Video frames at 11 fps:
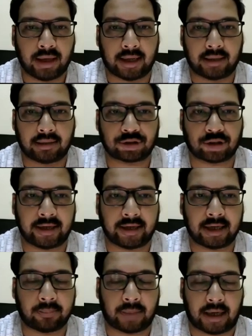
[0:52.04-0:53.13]
एंड स्ट्रिंग
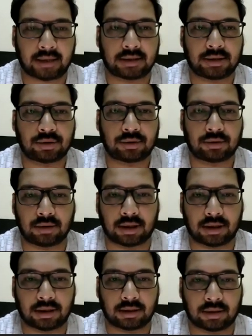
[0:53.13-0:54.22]
के बाद जो
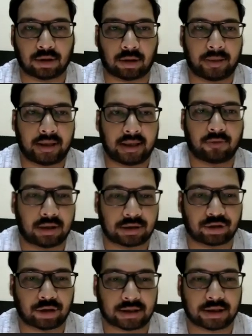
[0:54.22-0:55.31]
टॉपिक uh, है वो है
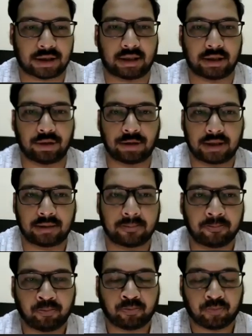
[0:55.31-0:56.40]
स्ट्रक्चर एंड यूनियन
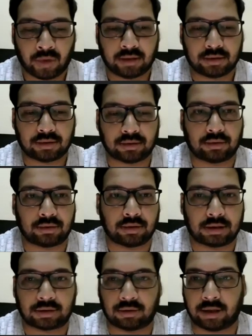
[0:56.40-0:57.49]
सो so,
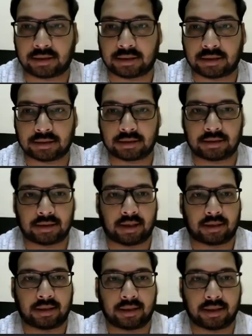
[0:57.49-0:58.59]
इसको डिस्कस
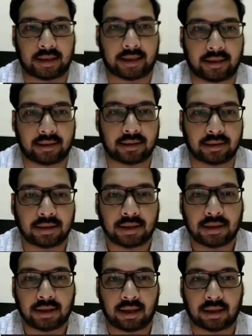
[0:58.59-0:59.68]
करते हैं एंड
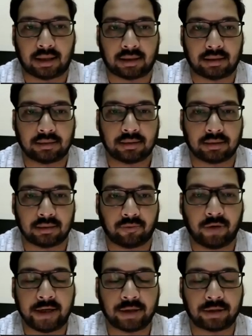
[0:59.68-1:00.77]

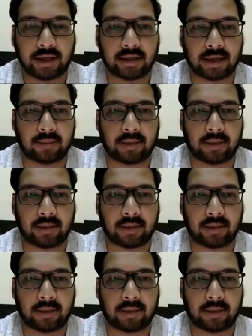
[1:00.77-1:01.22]
वीडियो देखने के